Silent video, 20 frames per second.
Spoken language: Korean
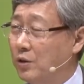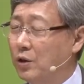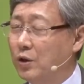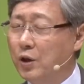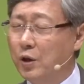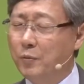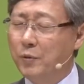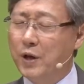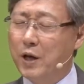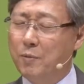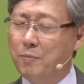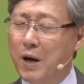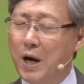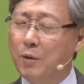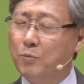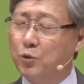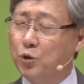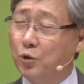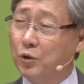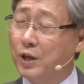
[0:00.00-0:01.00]
여러분의
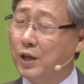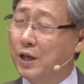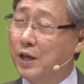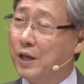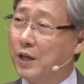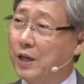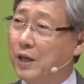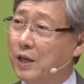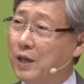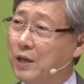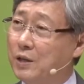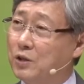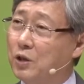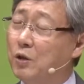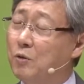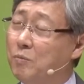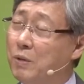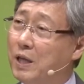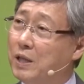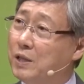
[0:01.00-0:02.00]
마음속에
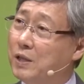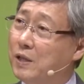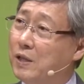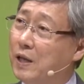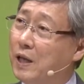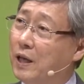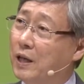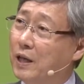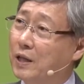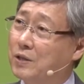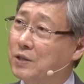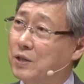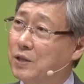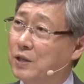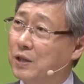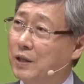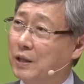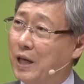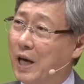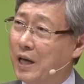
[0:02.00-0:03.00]
정말
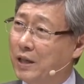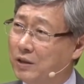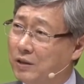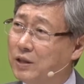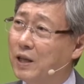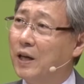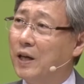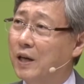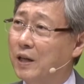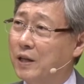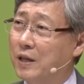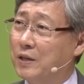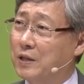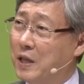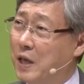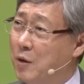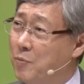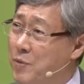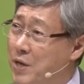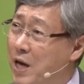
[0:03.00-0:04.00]
신락같이 가느다랗게
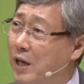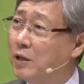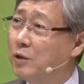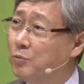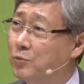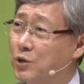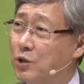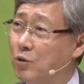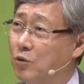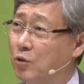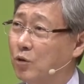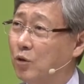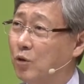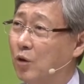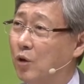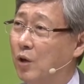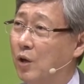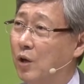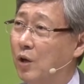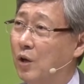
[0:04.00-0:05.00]
세미한 음성으로